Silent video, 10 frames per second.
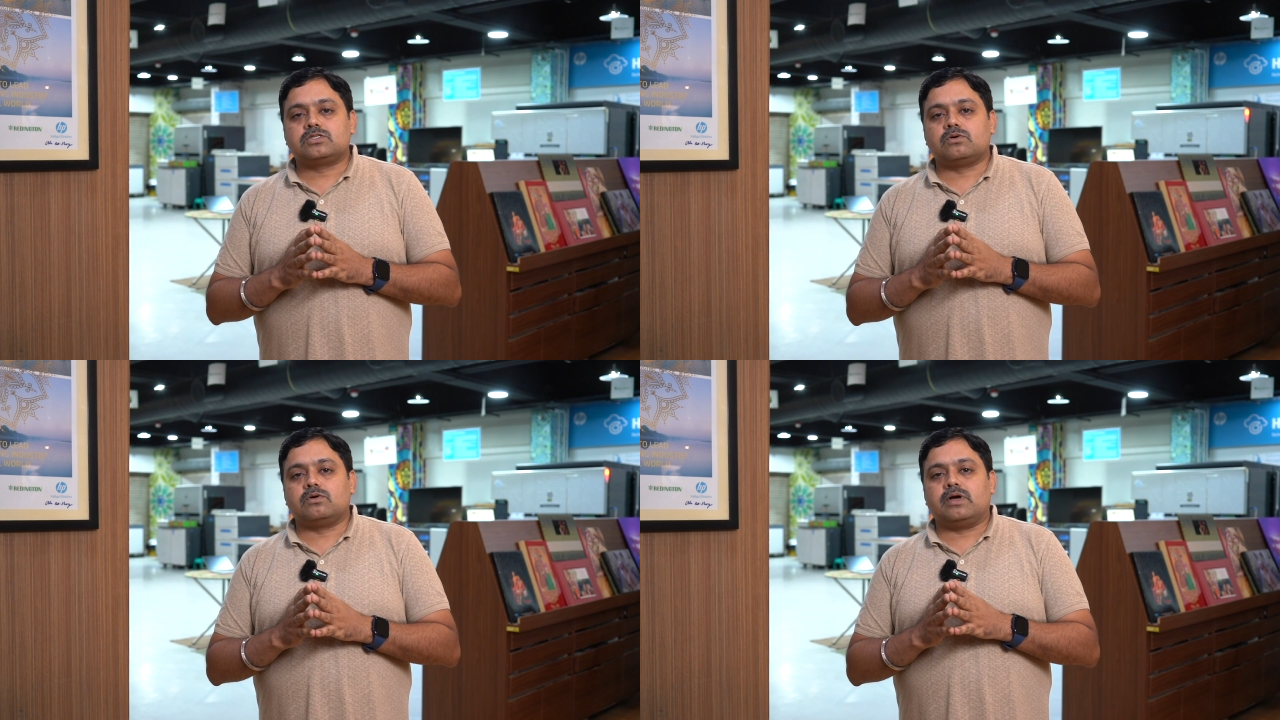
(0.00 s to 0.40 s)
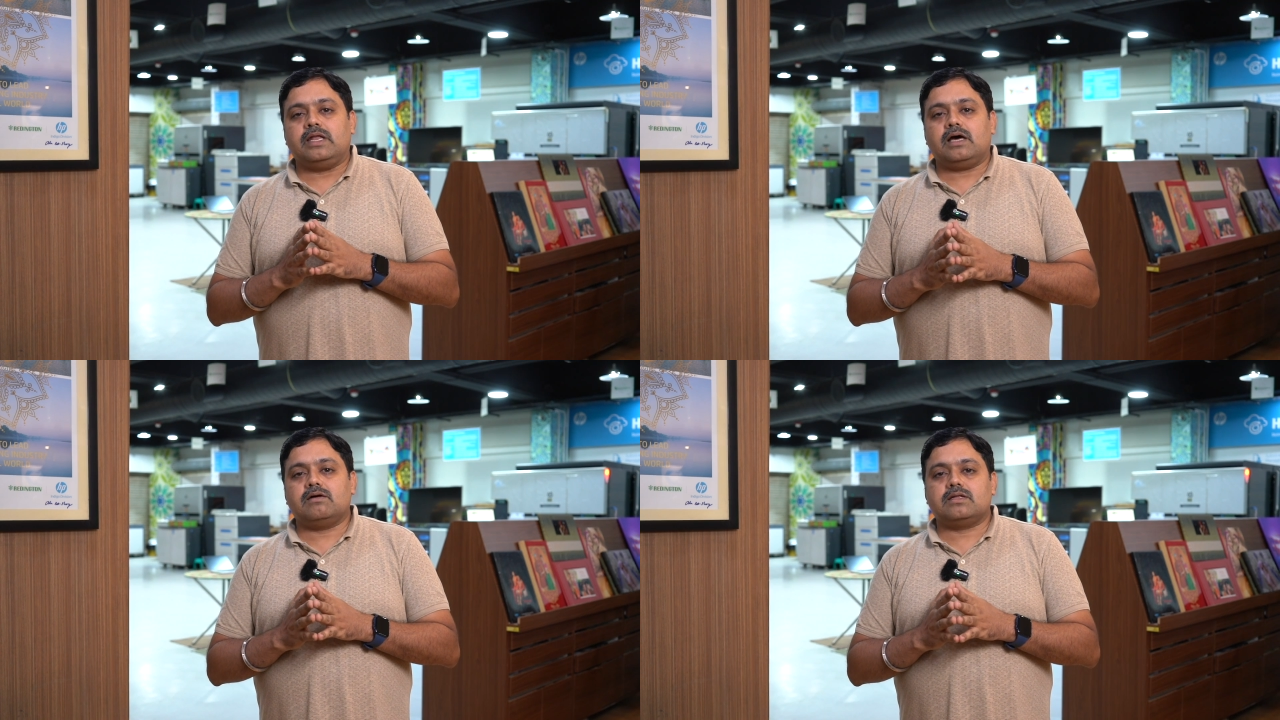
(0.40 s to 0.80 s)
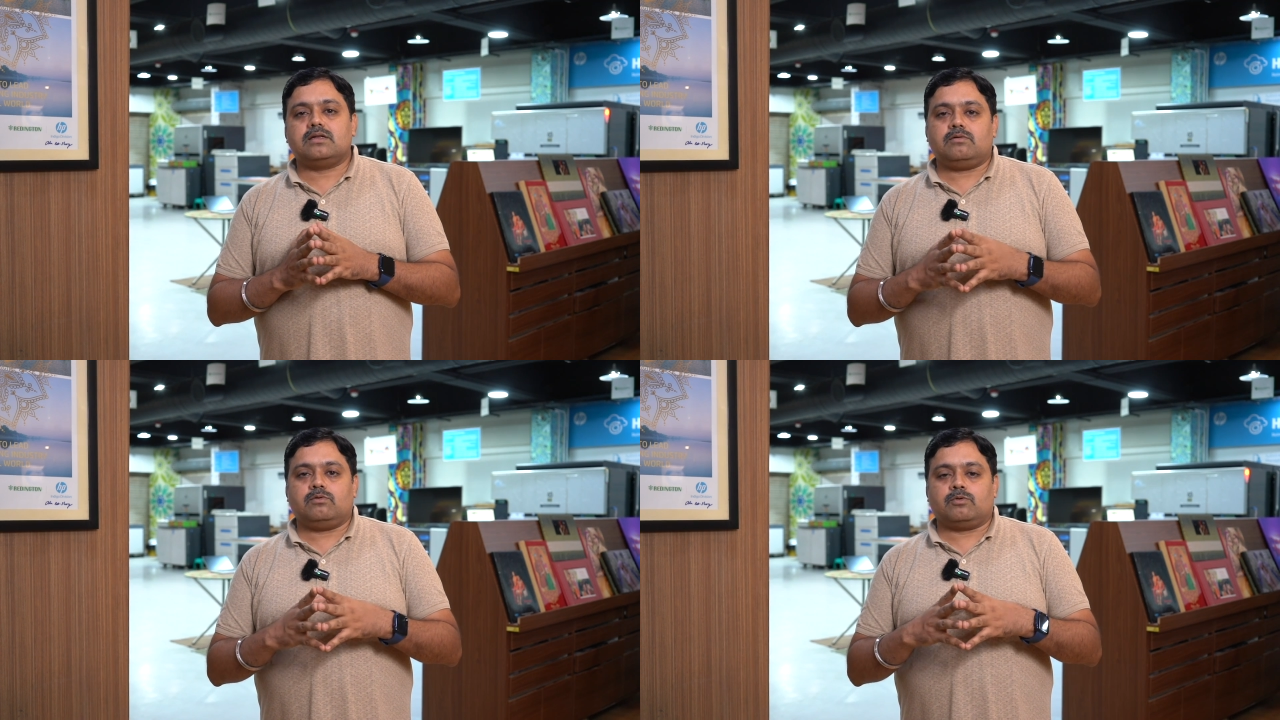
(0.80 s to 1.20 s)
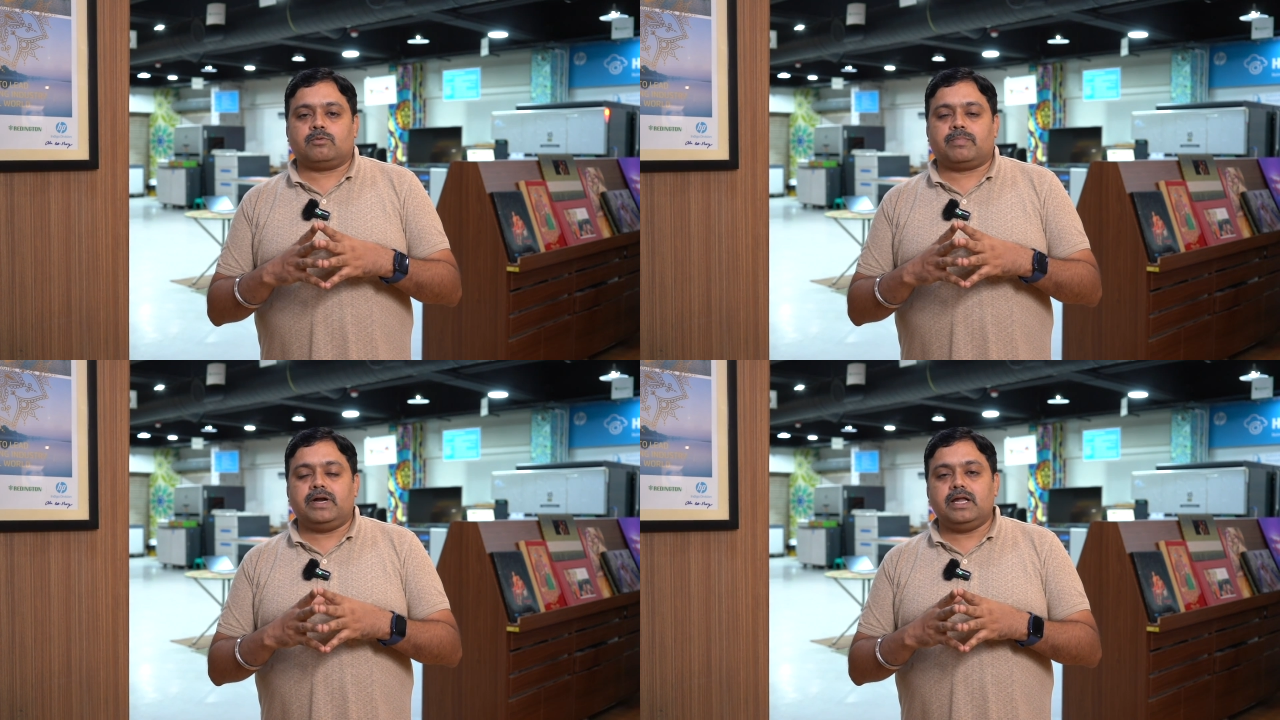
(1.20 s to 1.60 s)
ஸோ என்ன ஆகுதுன்னா ஒரு
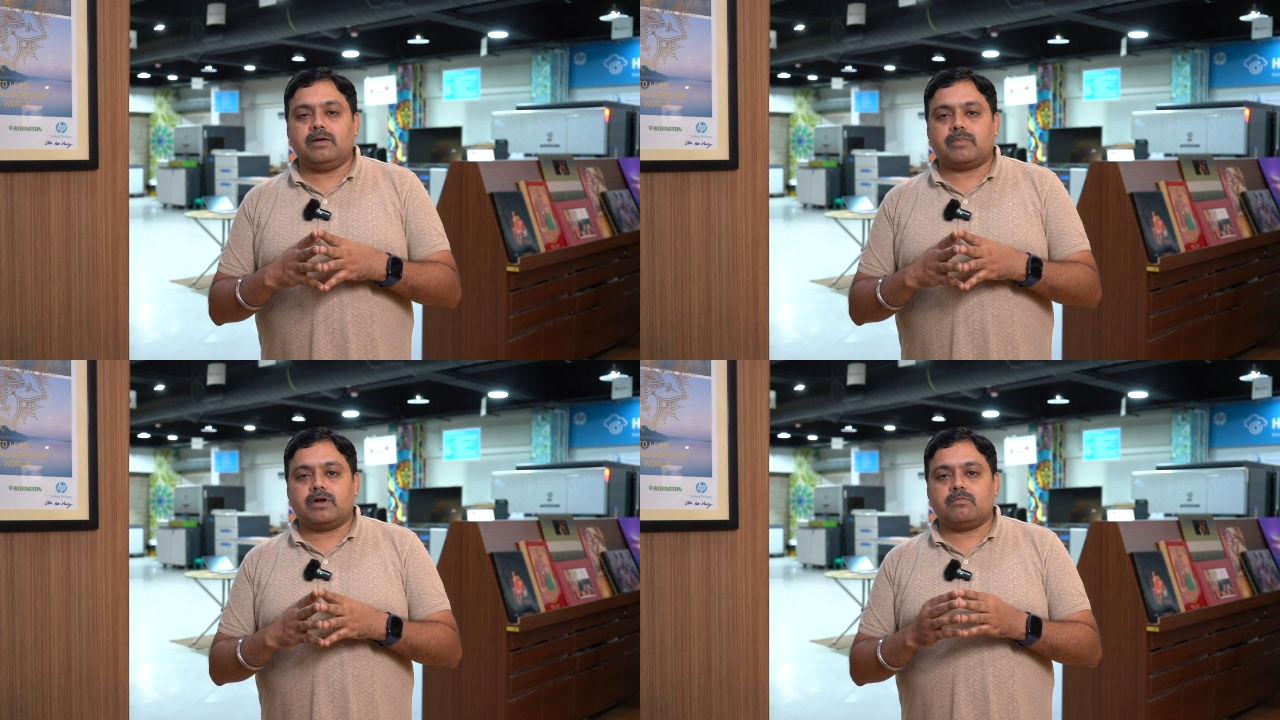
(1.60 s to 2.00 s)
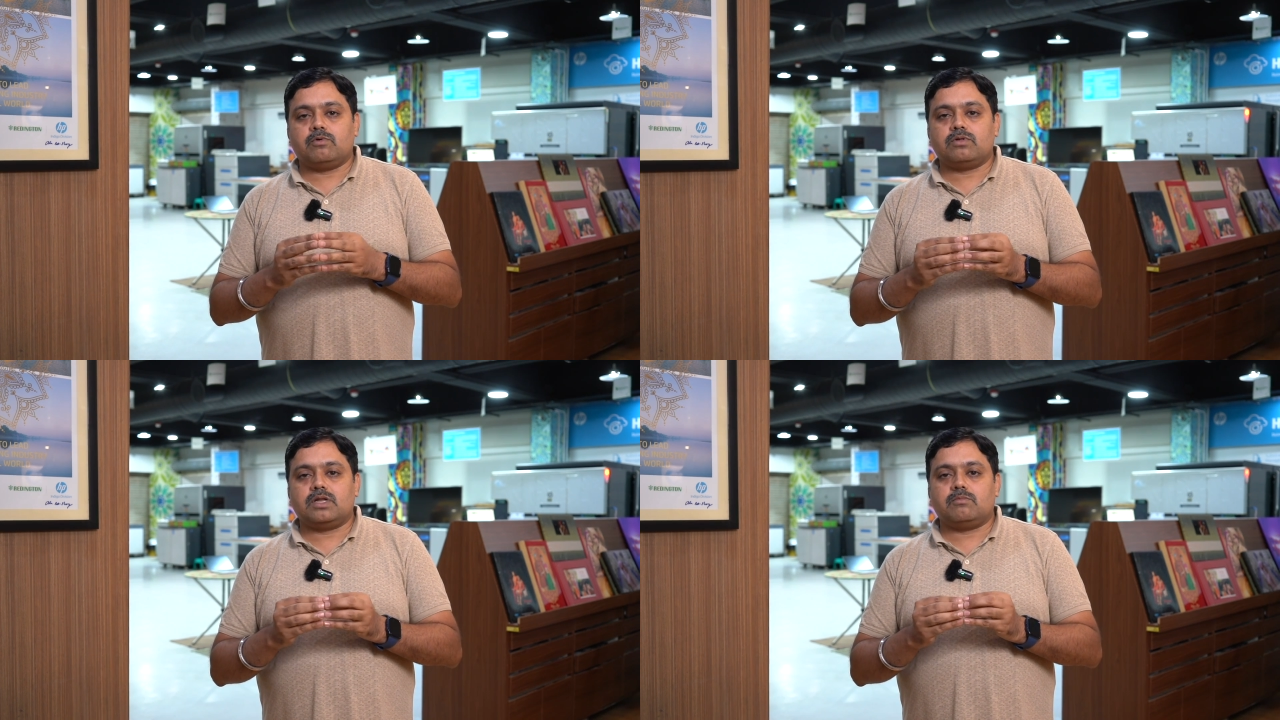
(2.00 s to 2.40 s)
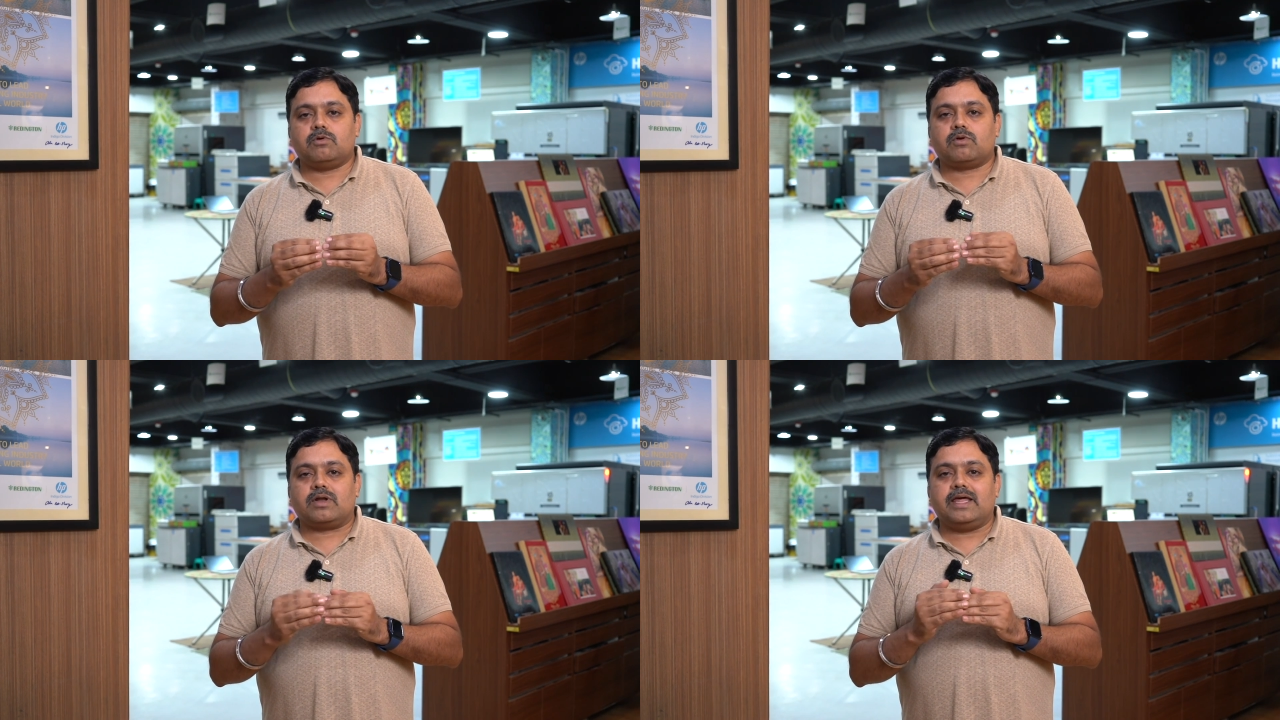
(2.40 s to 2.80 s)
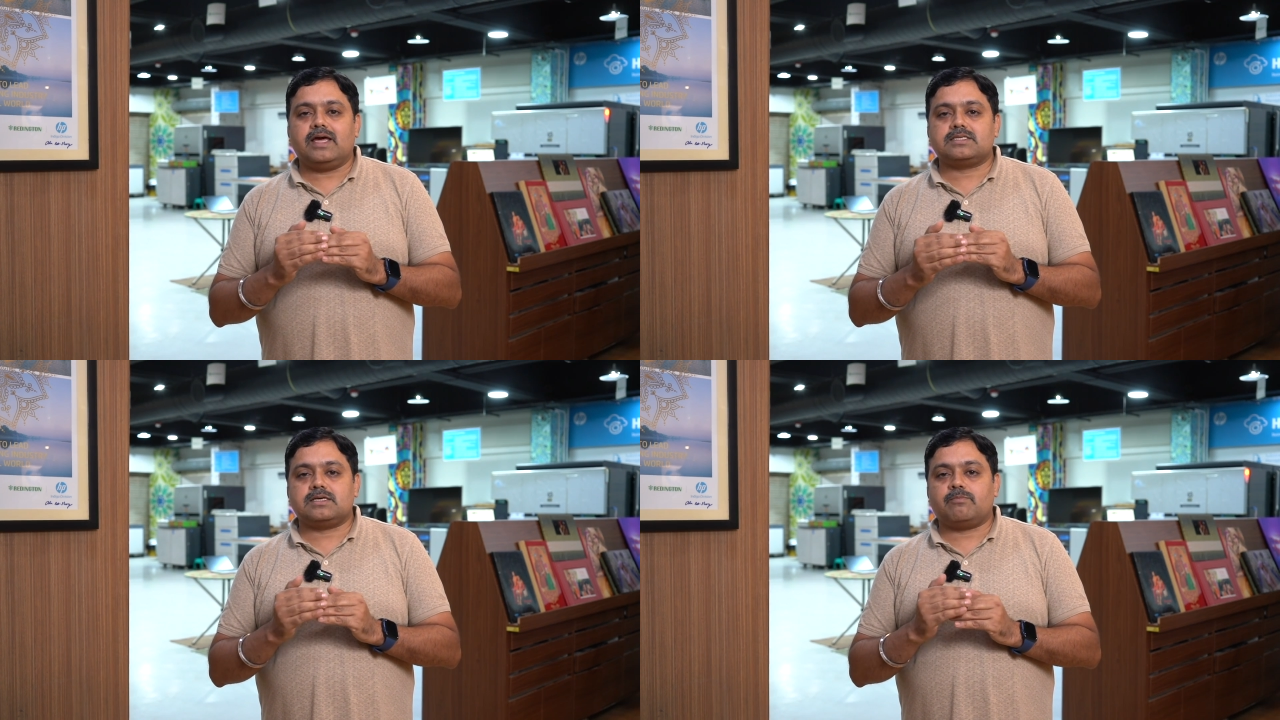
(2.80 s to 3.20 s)
பிரிண்டிங் பண்ணும்போது நம்ம ஒரு
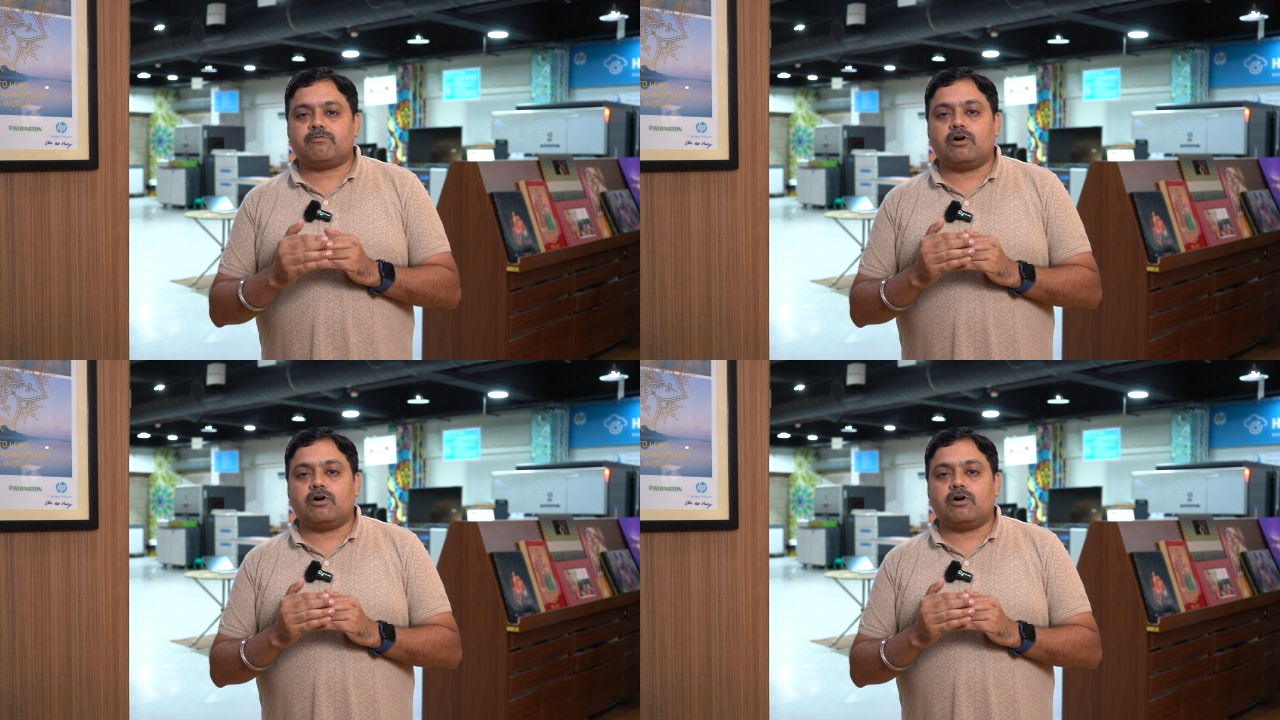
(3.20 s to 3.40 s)
லேயர்ஸாக